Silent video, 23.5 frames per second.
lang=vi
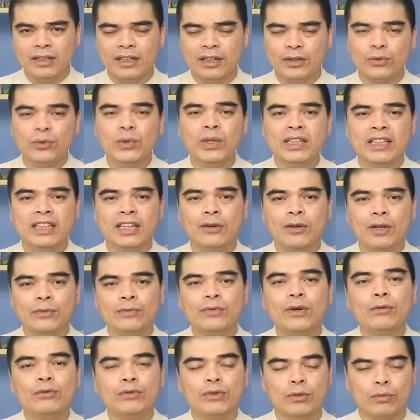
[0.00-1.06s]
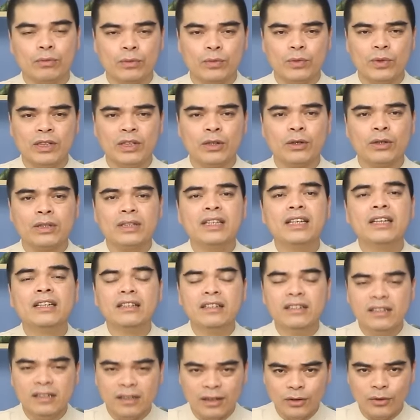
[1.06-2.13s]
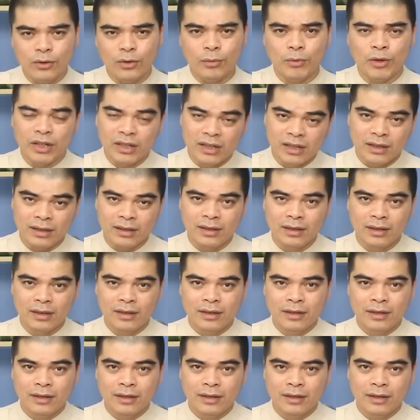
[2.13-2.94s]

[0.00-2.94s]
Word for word: thì là tùy theo cái phong tục, tùy theo cái tín ngưỡng của mỗi người